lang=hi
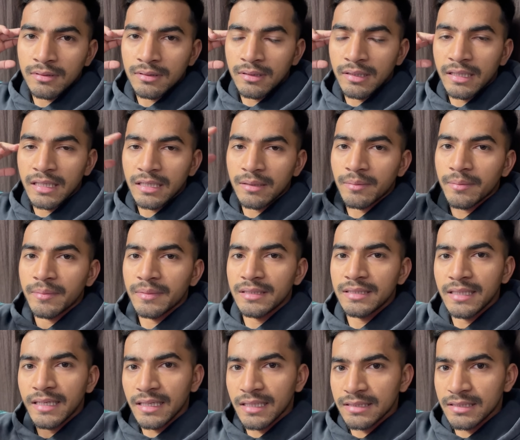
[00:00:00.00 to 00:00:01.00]
लिंक में मिल
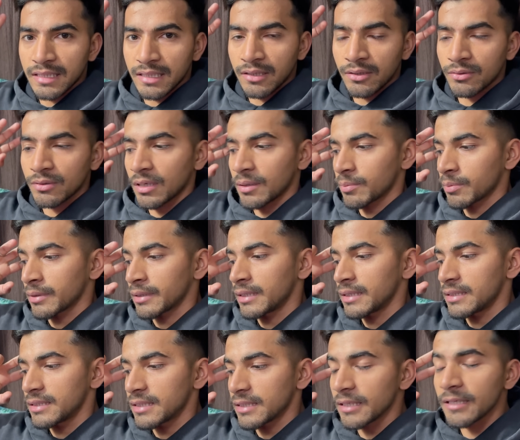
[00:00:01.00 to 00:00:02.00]
जाएगा चेकआउट आप कर
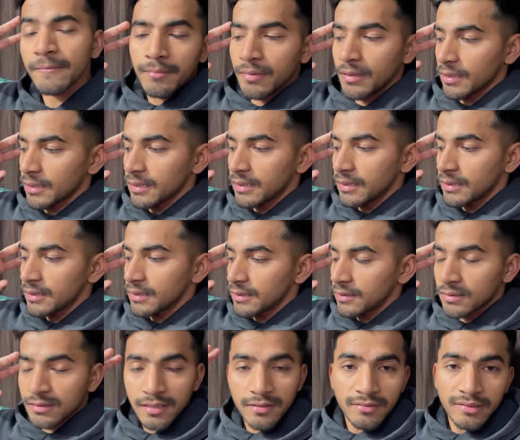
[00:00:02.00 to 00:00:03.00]
लीजिएगा बाकी
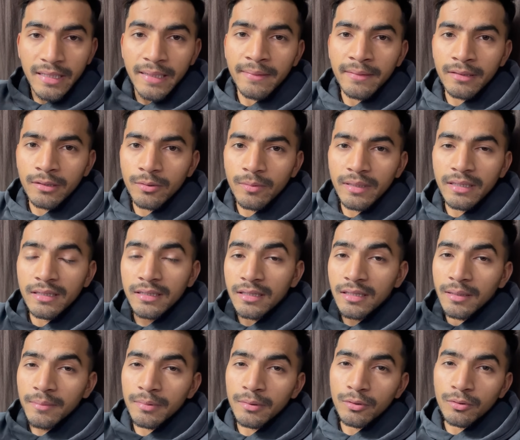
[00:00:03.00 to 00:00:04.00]
सब्सक्राइब कर लो भाई अगर
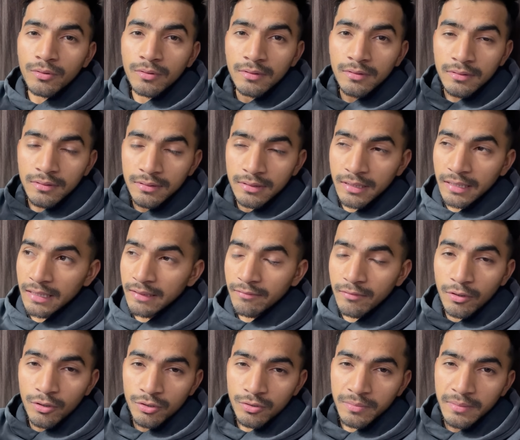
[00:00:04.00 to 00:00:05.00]
आप लोग डेली
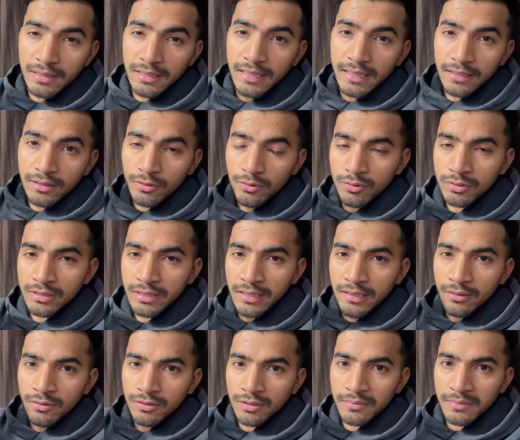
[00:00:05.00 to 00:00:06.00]
ब्लॉग्स में देखते हो तो
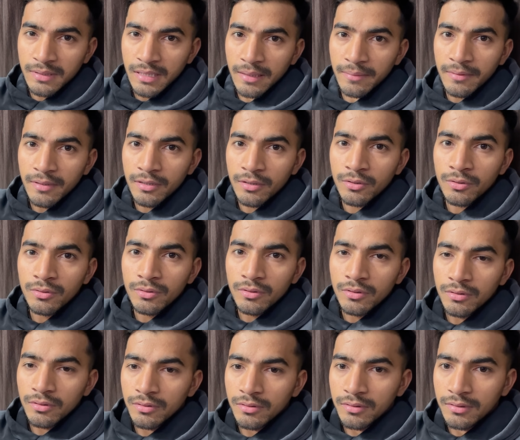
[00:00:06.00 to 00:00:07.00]
चैनल को सब्सक्राइब कर दो
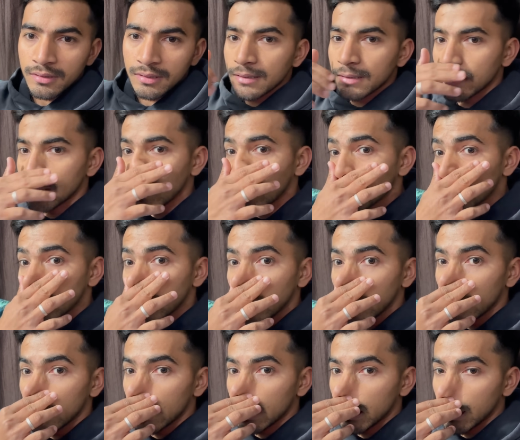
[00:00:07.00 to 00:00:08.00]
और अपने
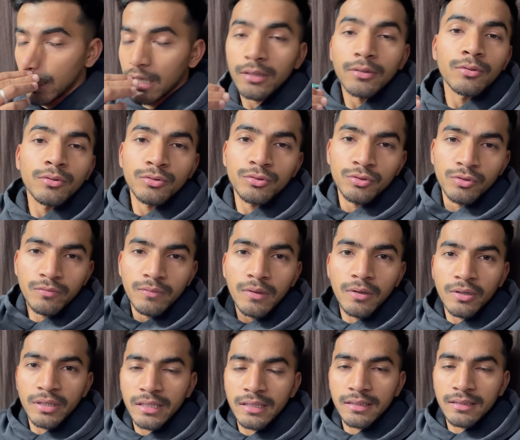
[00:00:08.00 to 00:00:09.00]
यार दोस्त जो
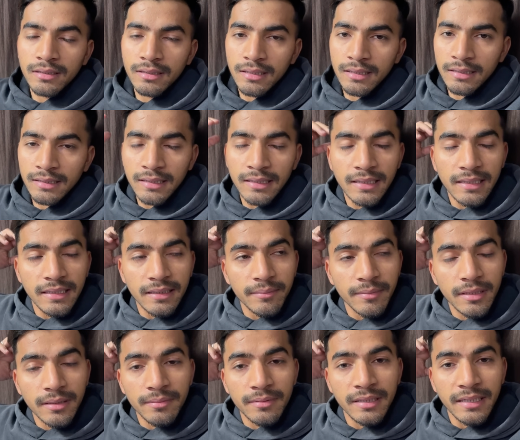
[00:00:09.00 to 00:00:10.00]
ब्लॉगिंग करते हैं
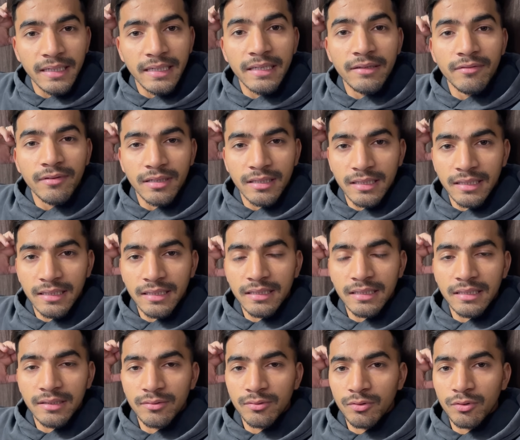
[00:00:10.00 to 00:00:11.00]
मतलब ट्रेडिंग वगैरह
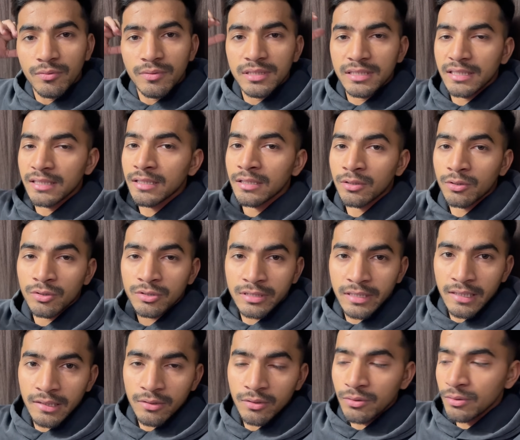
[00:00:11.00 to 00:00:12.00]
करते हैं उनको भी शेयर कर दो
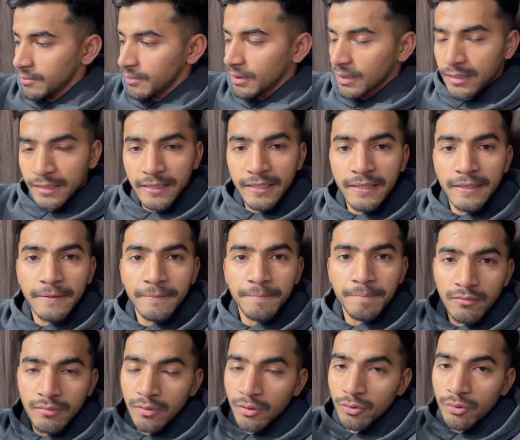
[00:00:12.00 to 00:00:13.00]
चैनल को बाकी
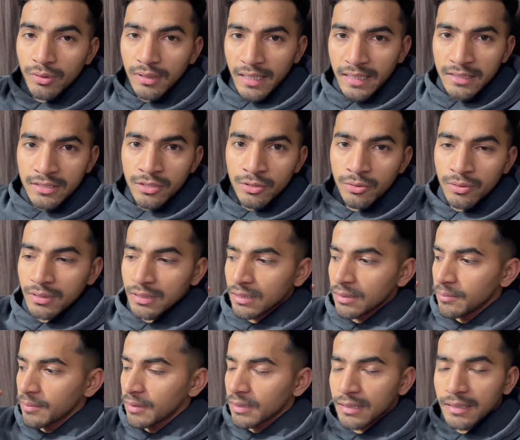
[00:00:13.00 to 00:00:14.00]
ब्लॉग को लाइक जरूर
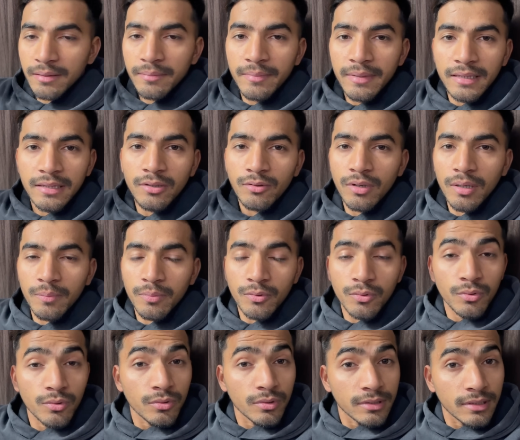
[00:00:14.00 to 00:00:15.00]
करना बाकी मिलता हूँ
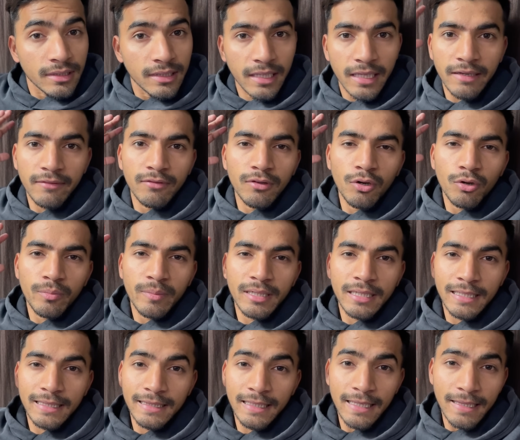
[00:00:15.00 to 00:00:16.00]
आपको नए ब्लॉग में
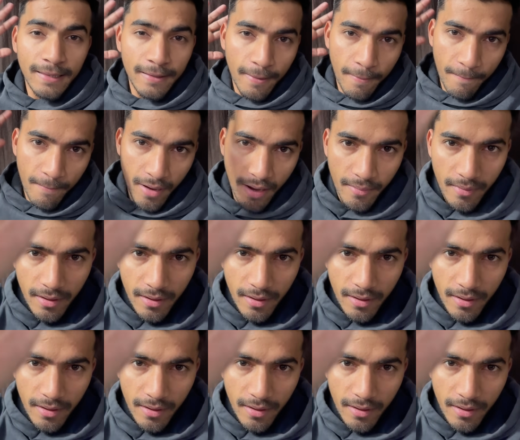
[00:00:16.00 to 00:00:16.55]
टिल देन बाय